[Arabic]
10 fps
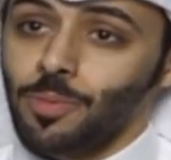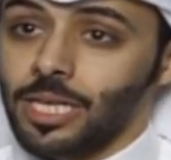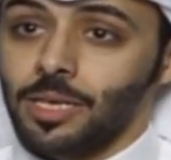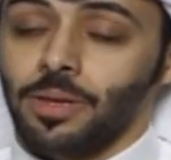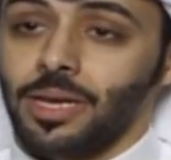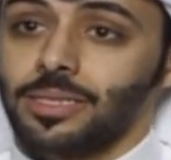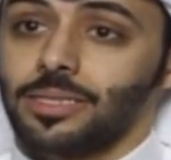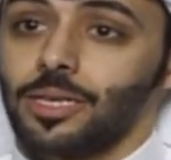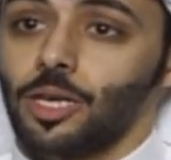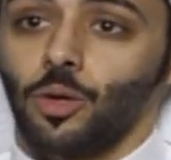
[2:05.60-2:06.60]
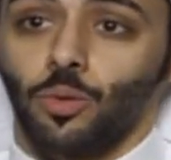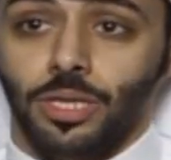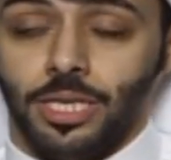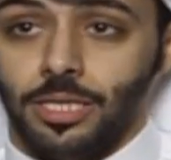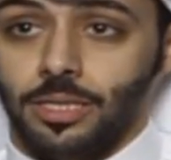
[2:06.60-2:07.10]
مع الكاميرات
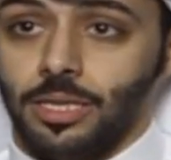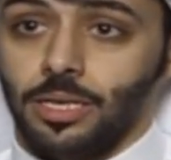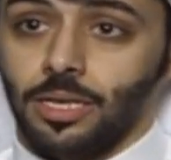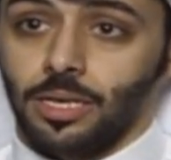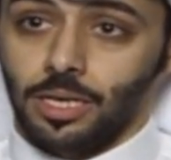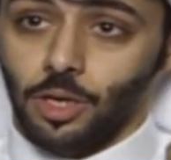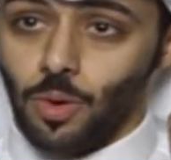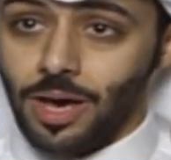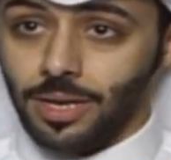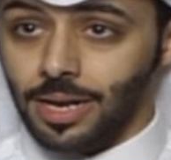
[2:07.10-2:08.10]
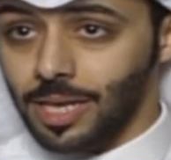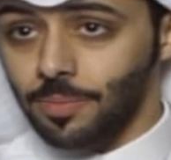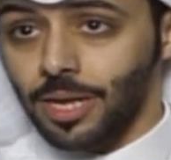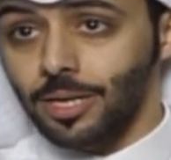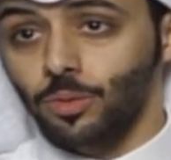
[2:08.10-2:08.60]
وطريقه حواري
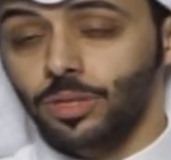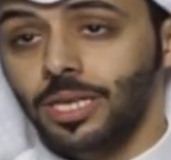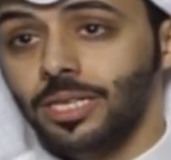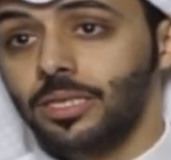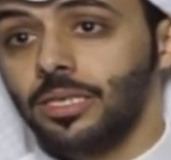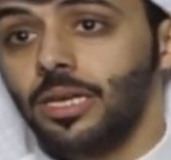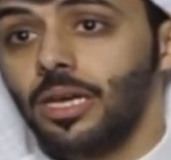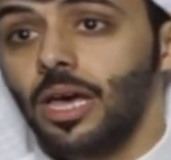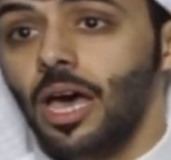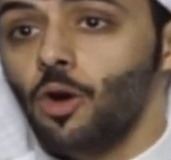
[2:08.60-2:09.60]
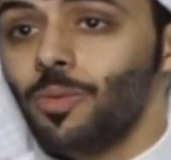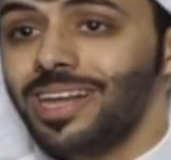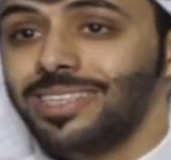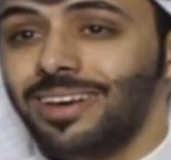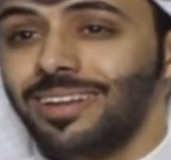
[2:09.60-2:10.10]
للكاميرات وطريقه او
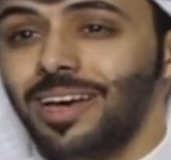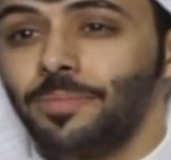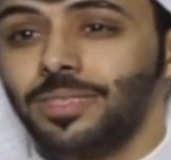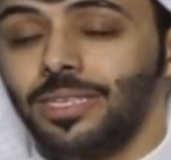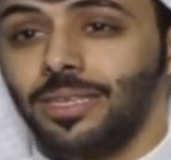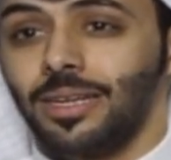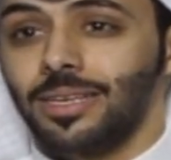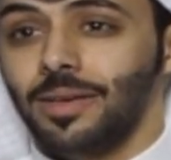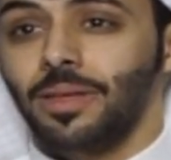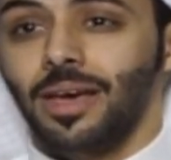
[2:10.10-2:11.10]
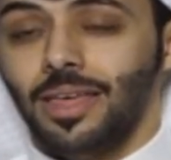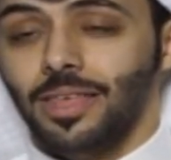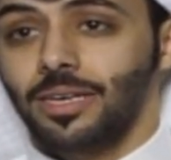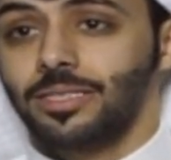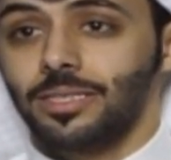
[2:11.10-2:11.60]
بالاصح رهبتي الكاميرا هذه
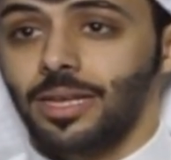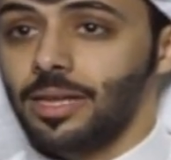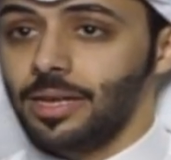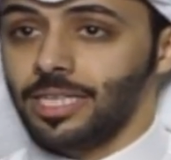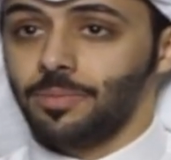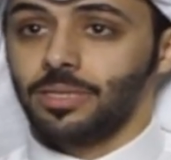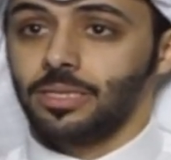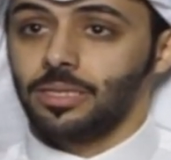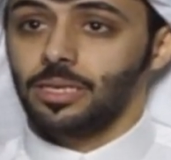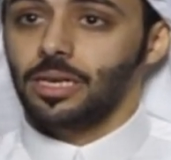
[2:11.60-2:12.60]
احس انها انعدمت عندي